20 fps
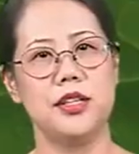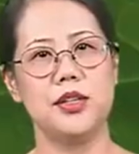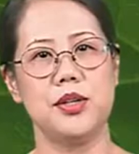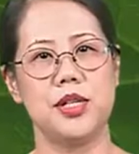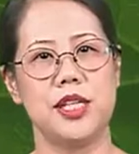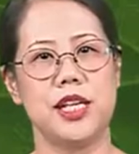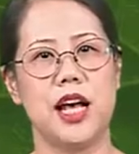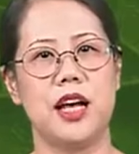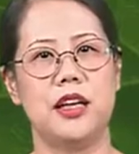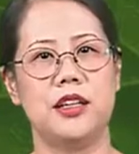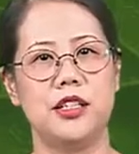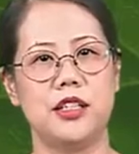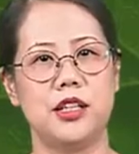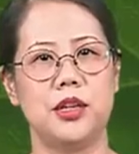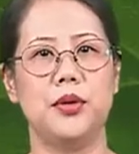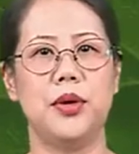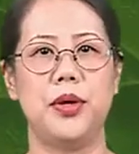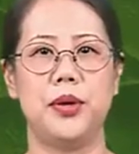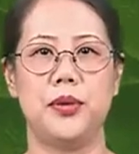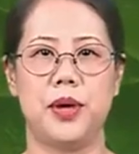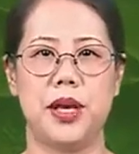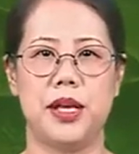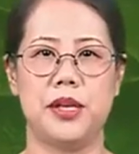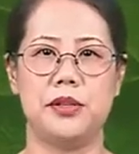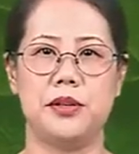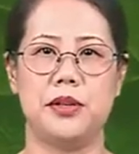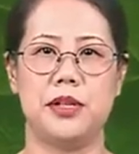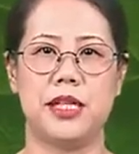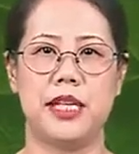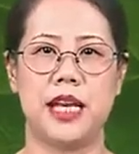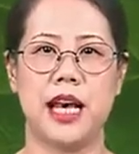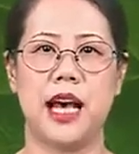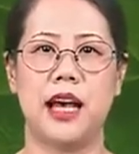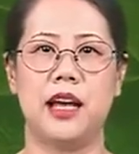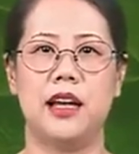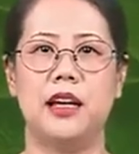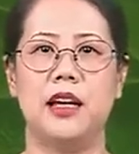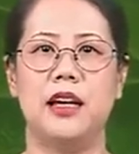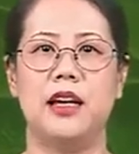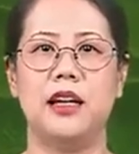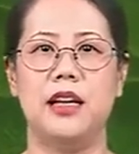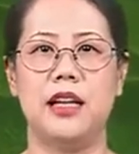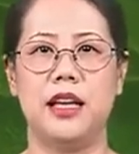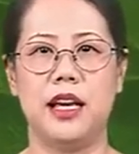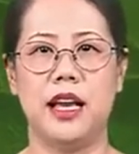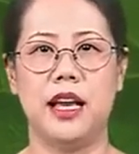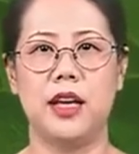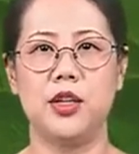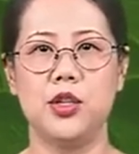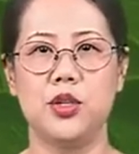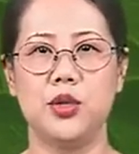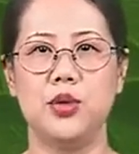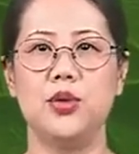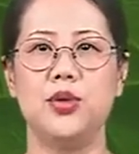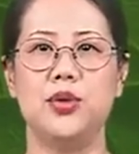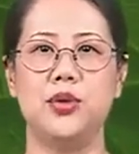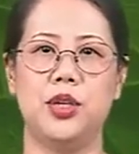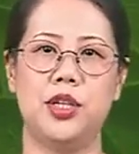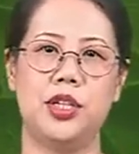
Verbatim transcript: 像社会语言学家李延舒所